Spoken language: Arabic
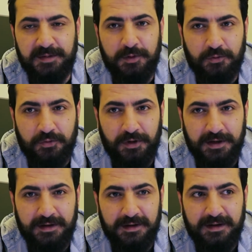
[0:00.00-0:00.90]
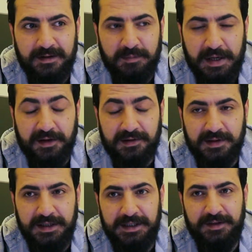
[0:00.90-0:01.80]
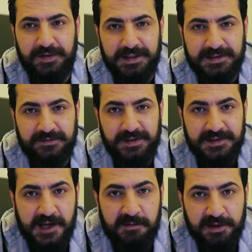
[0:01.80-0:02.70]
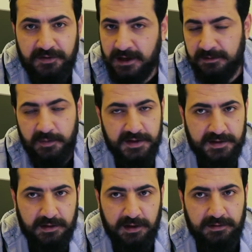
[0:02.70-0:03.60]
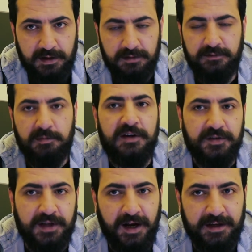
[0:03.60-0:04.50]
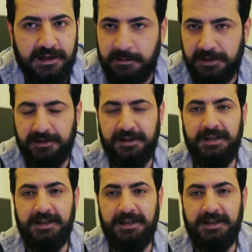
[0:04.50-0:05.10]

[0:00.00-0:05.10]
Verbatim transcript: بموضوع المرض فانصابت فيه قبل ما يصل لعندها فما في داعي أبدا